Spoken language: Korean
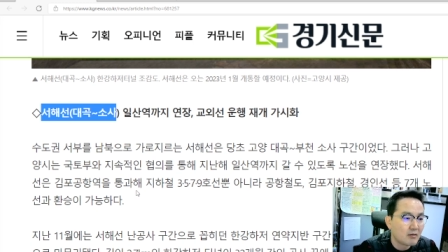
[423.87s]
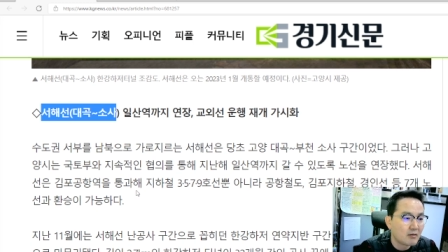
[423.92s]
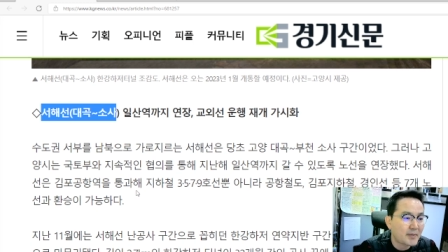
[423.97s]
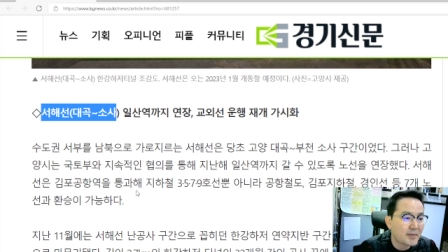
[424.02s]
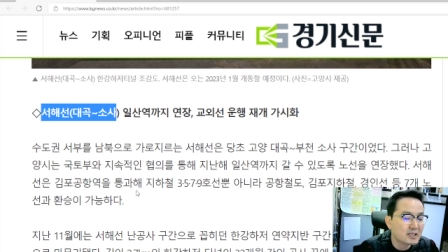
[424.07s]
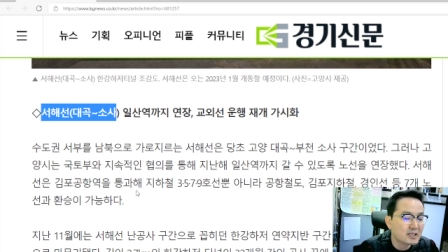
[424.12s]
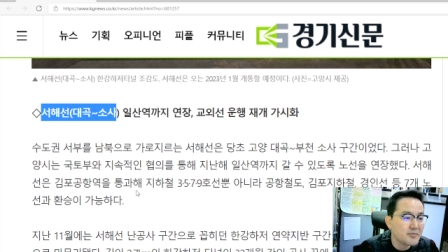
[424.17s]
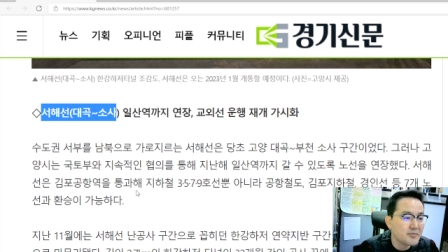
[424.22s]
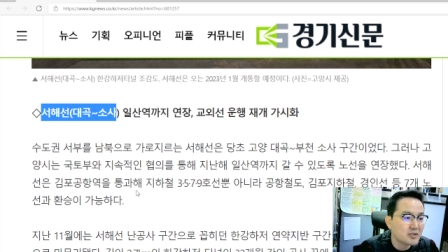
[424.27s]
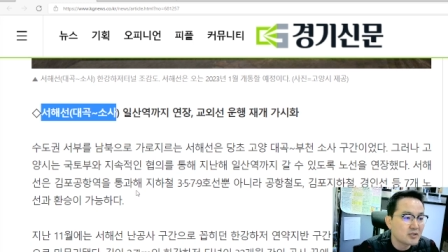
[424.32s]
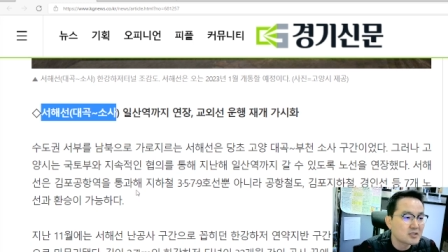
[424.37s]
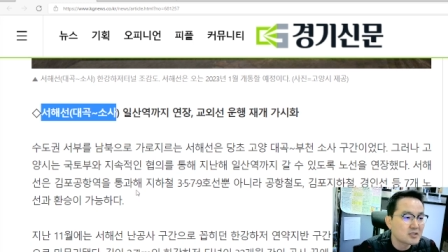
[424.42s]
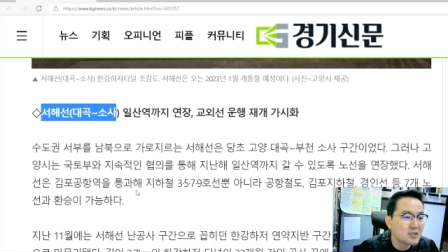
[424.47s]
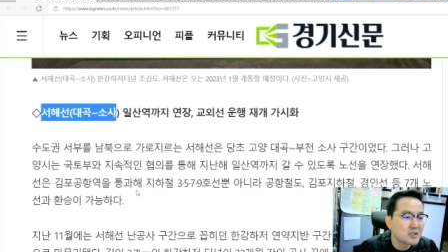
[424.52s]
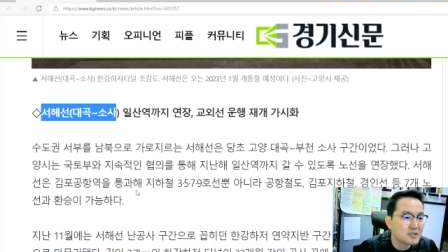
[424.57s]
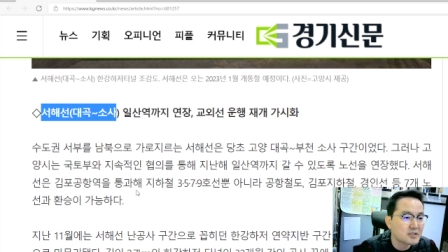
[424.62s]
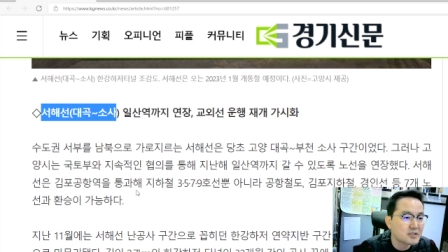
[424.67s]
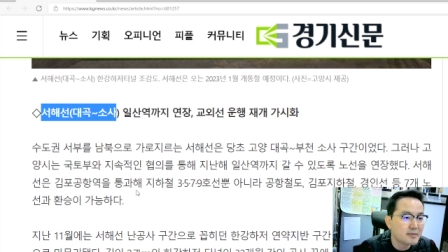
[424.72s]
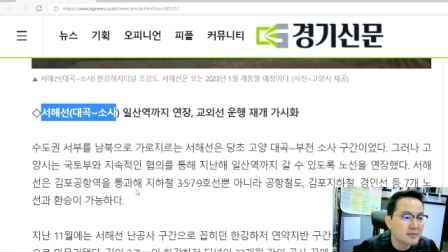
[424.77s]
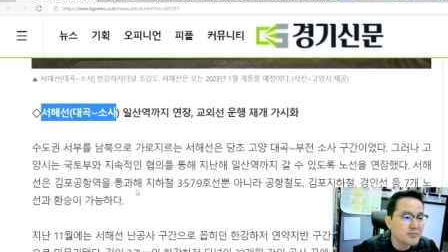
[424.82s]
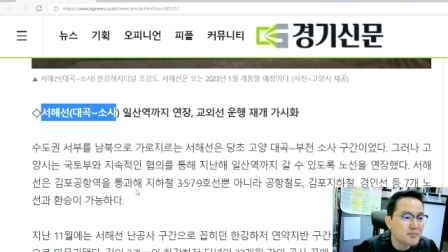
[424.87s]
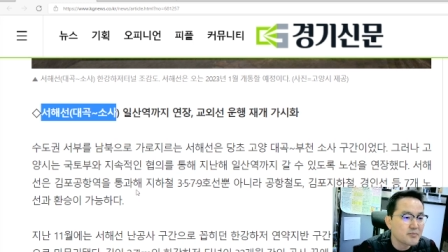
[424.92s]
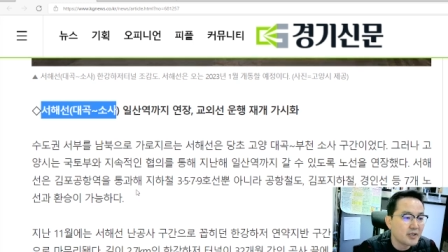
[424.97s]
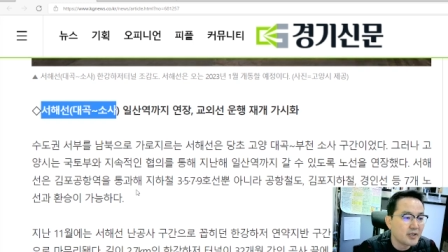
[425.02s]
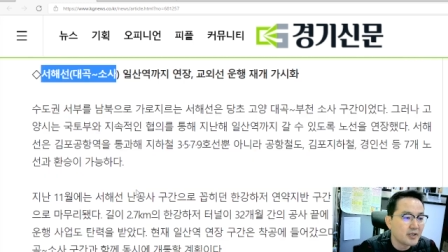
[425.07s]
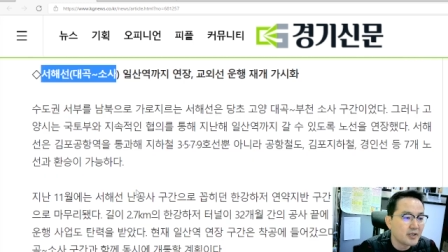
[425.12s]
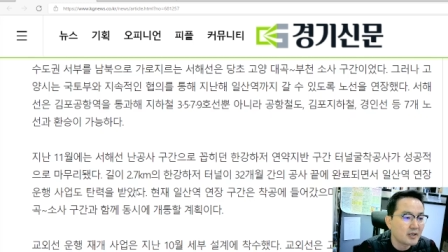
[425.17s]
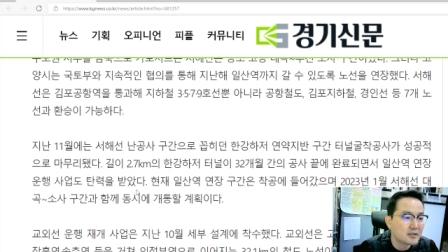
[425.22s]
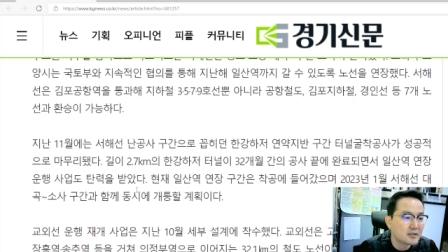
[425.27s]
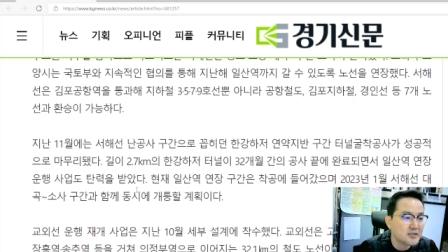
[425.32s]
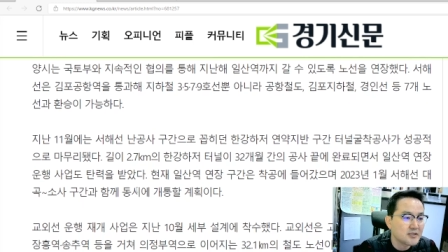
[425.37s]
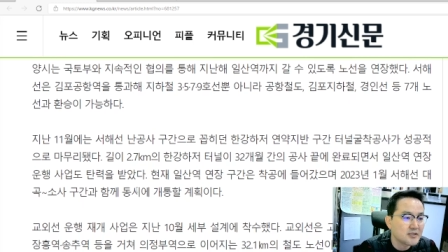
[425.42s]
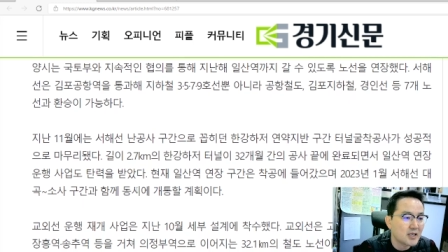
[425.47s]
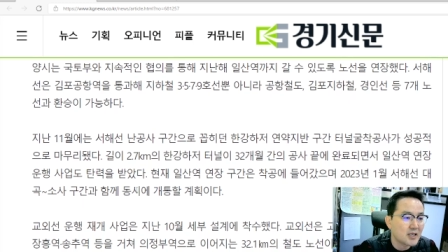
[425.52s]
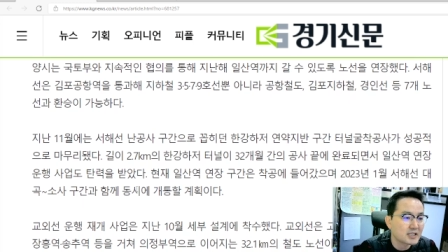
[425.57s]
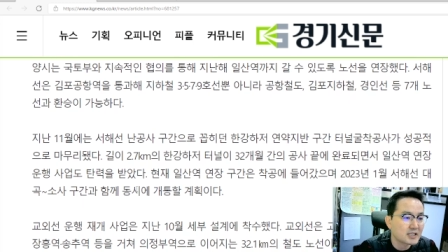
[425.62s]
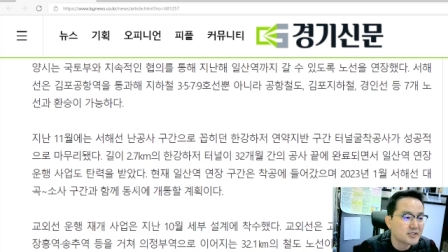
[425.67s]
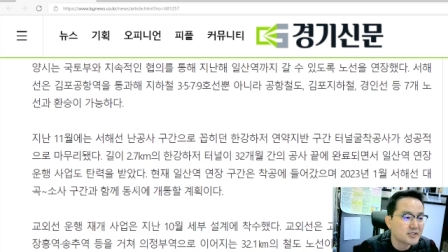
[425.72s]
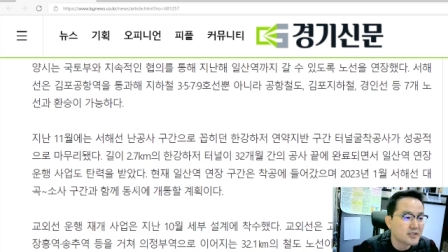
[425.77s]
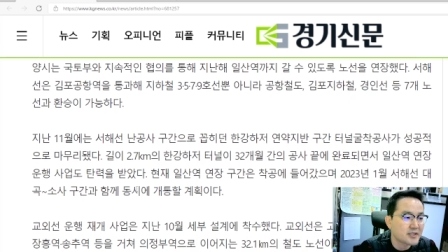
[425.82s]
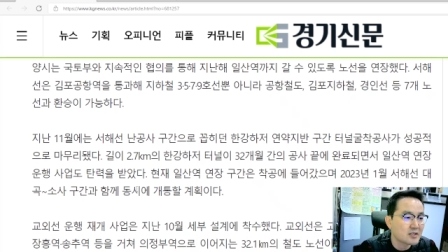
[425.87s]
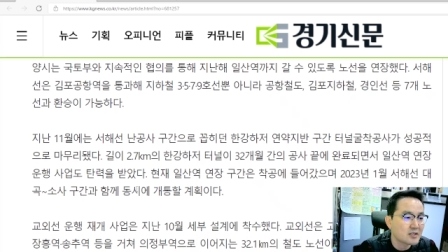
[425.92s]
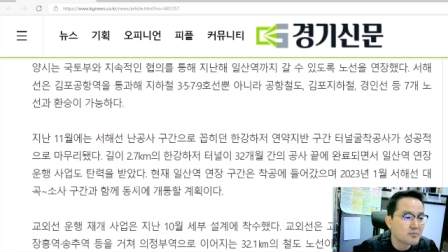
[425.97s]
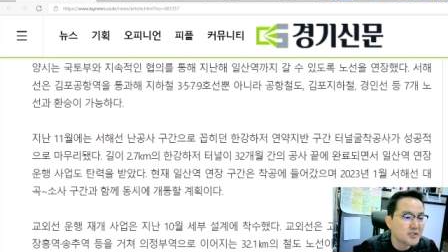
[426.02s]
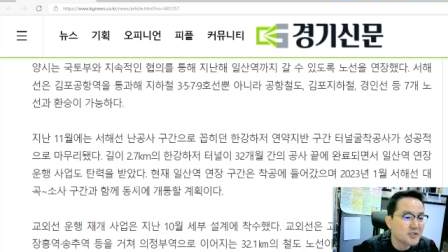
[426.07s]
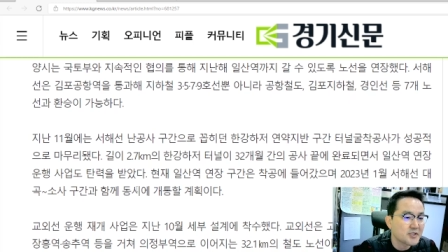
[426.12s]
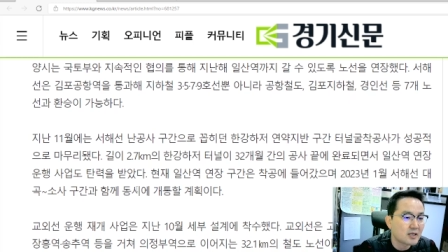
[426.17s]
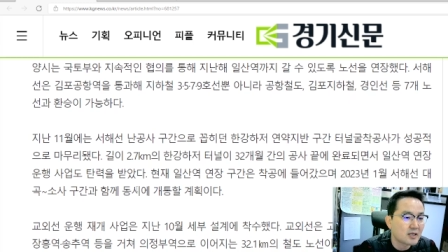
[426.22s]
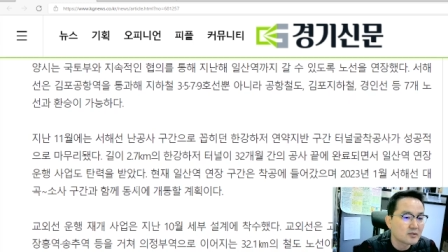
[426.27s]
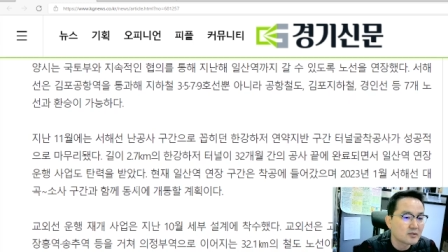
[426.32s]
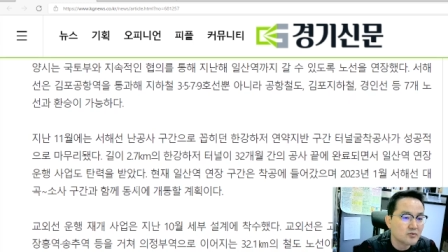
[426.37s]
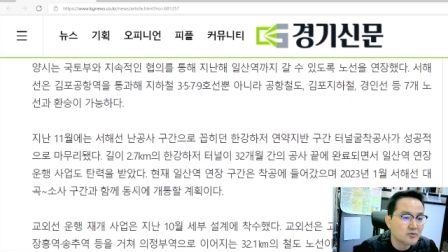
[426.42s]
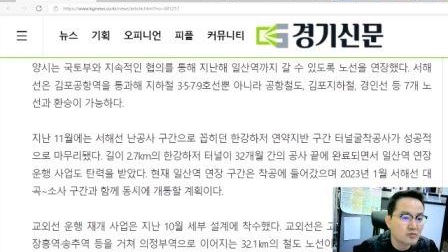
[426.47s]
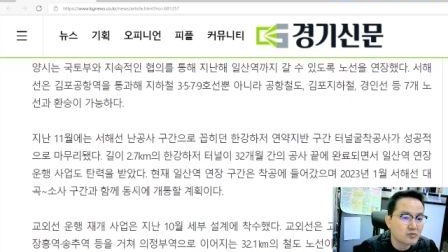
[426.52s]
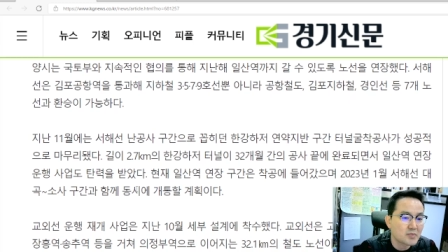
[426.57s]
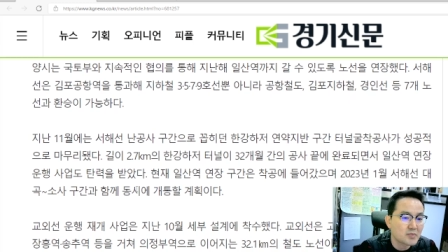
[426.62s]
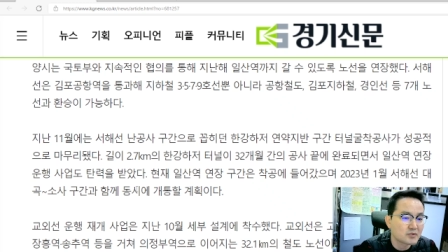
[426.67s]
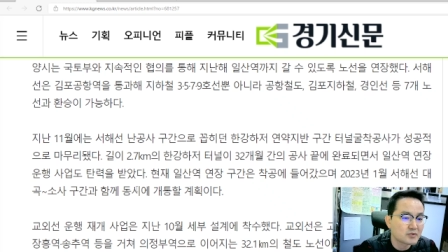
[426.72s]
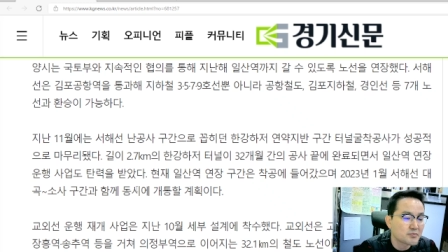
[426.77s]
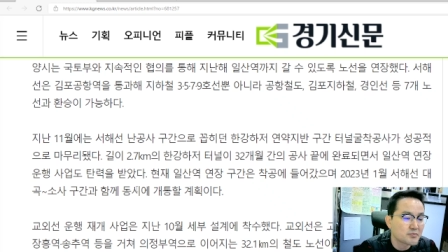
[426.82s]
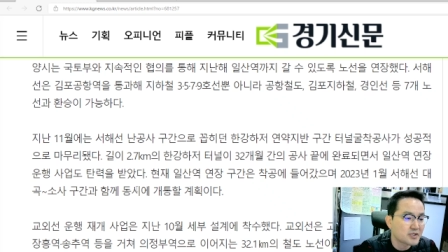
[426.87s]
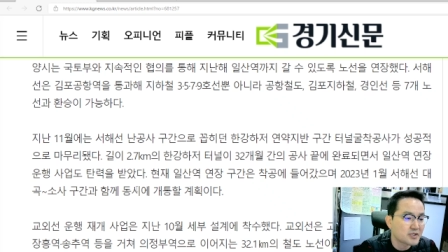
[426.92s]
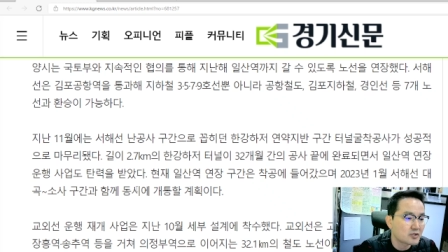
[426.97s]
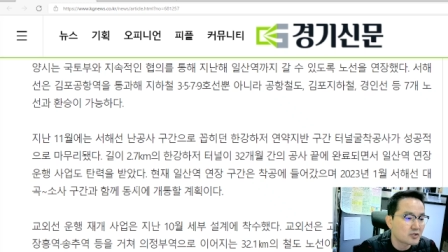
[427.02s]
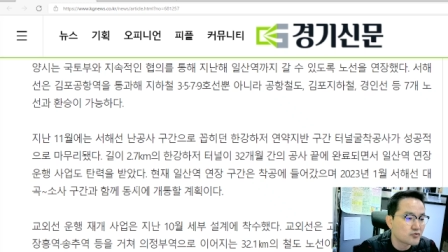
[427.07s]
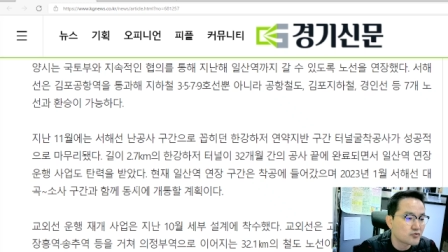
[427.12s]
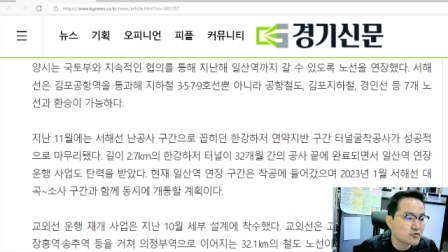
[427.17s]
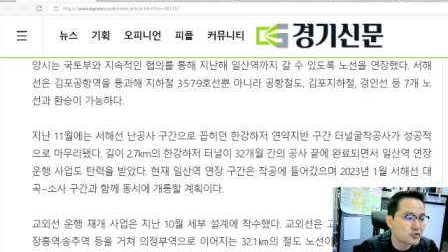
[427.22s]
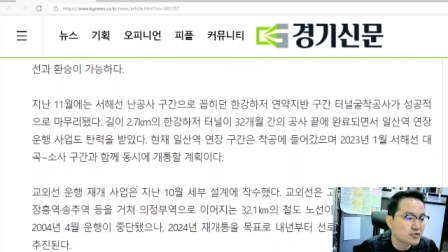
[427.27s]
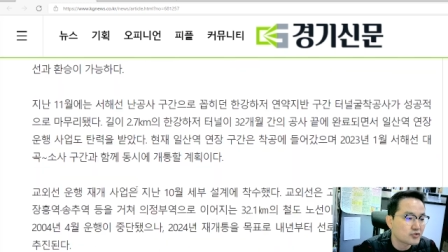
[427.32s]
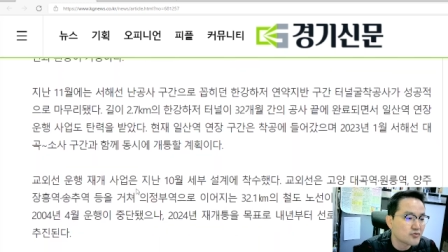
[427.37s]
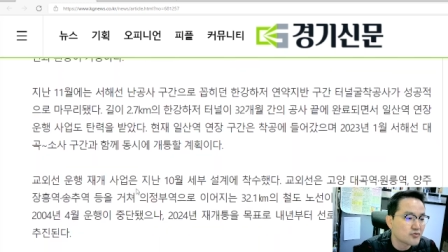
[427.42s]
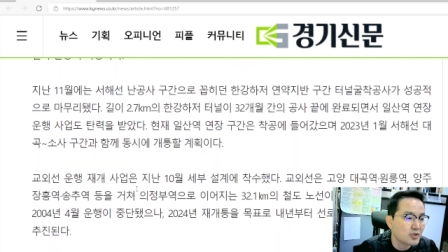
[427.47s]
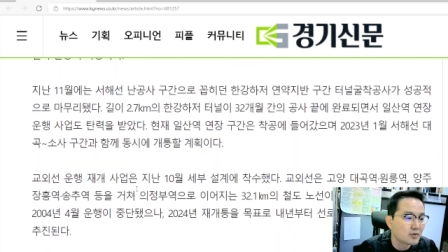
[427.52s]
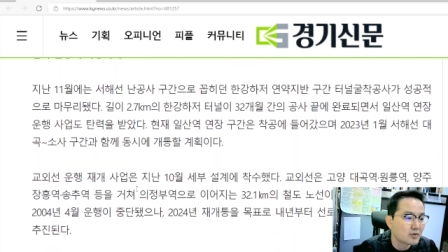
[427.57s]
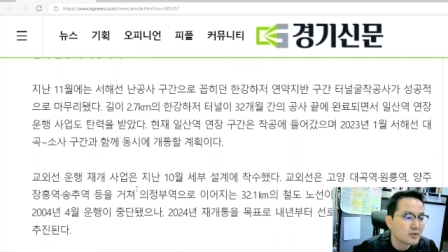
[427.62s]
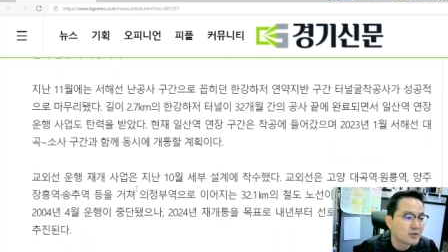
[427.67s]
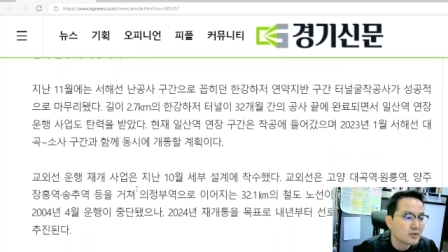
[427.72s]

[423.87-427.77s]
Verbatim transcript: 빠르면 2023년에 이제 아시게 될 겁니다. 조금만 좀 기다려 주시고요.